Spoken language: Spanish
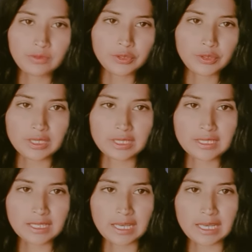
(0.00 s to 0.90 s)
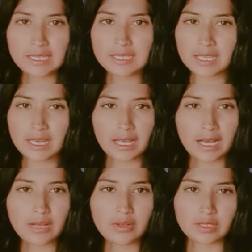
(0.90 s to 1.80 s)
donde dice que este ha
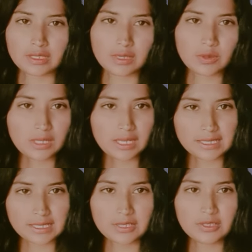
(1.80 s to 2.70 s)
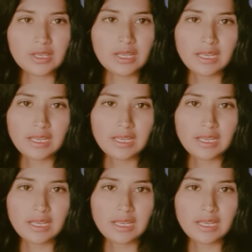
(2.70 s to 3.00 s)
dejado de ser un clásico